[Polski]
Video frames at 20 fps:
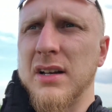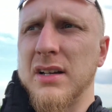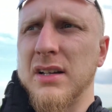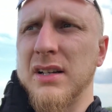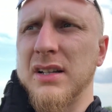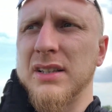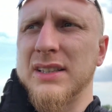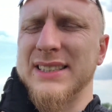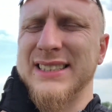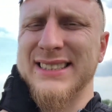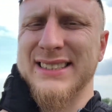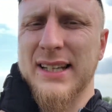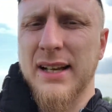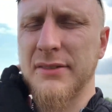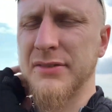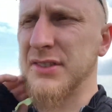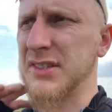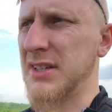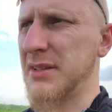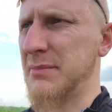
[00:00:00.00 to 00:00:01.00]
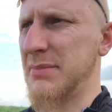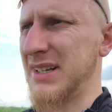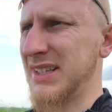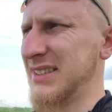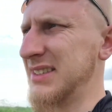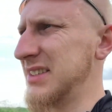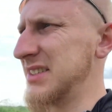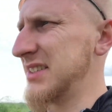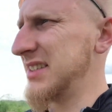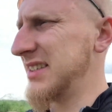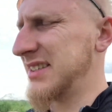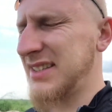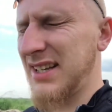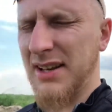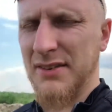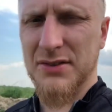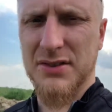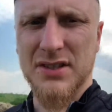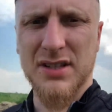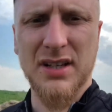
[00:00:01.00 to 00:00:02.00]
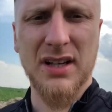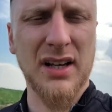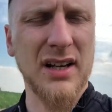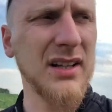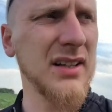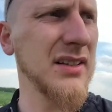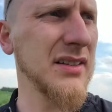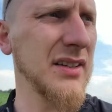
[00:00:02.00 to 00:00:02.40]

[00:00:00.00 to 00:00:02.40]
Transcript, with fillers: E, zawsze, praktycznie zawsze,